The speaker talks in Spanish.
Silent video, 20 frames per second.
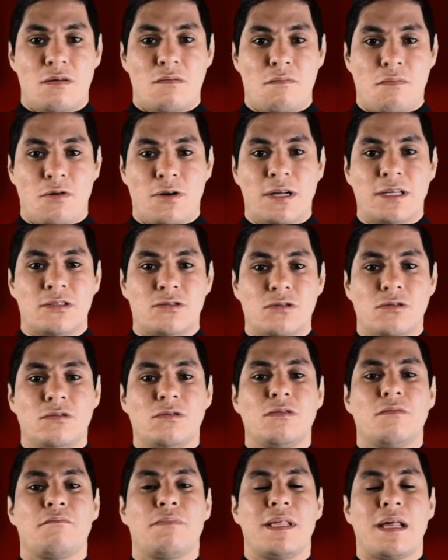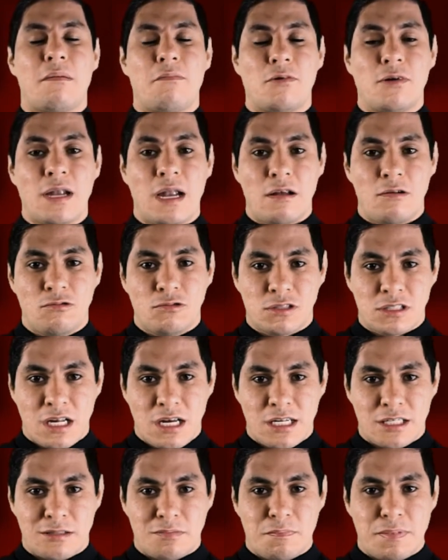Por eso pidamos la luz
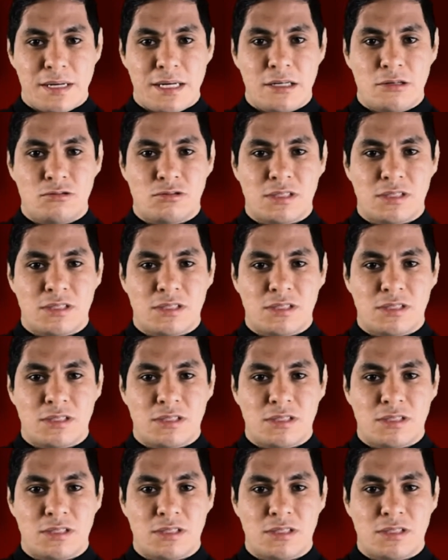del Espíritu